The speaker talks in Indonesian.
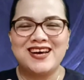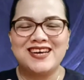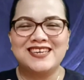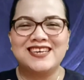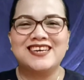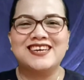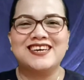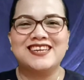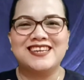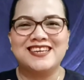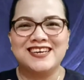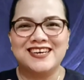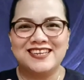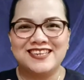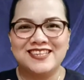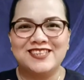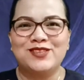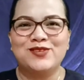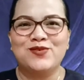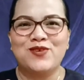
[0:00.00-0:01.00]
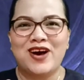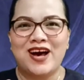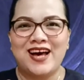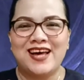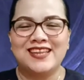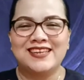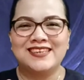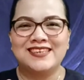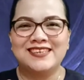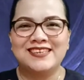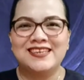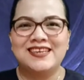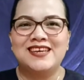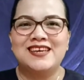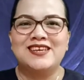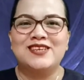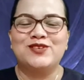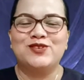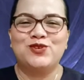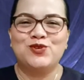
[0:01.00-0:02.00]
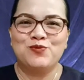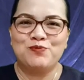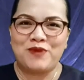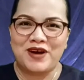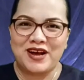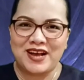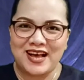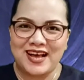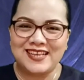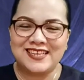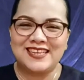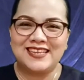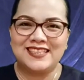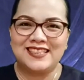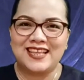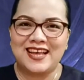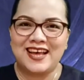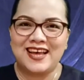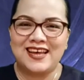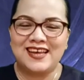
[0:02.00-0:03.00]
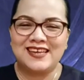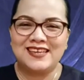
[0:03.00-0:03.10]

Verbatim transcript: kekelengane Tuhan. Jumpa kita